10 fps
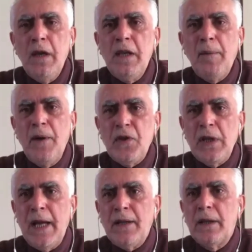
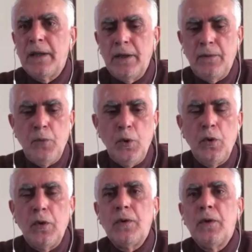Yabancılar e,
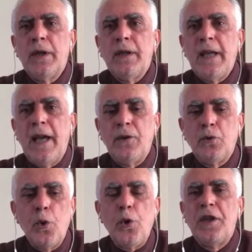bu e,
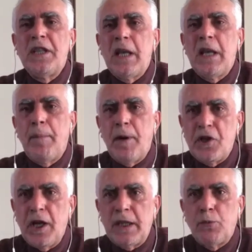yani doğrudan yabancı
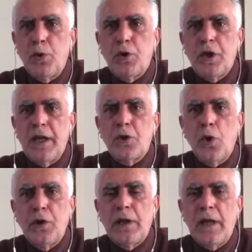yatırım Türkiye'ye
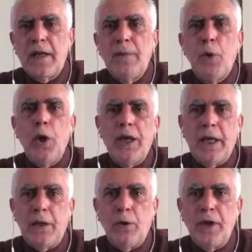son yıllarda böyle
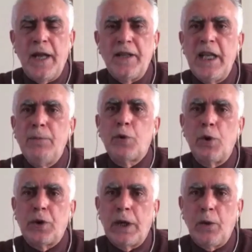geliyor. Yani gelip
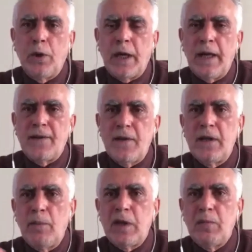konut alıyorlar.
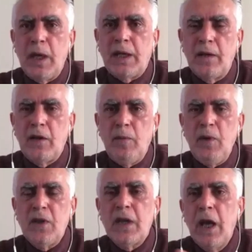Aslında bizim
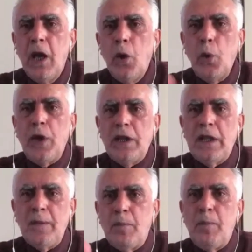beklediğimiz
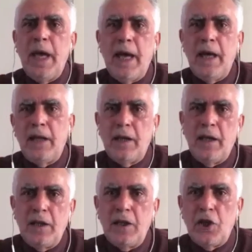üretime
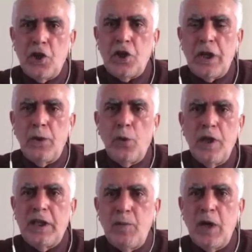e, giriş yani
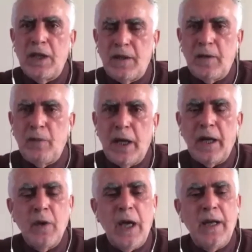üretim
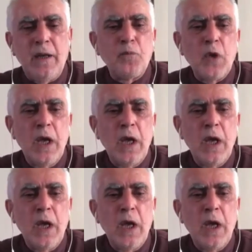yatırımları yani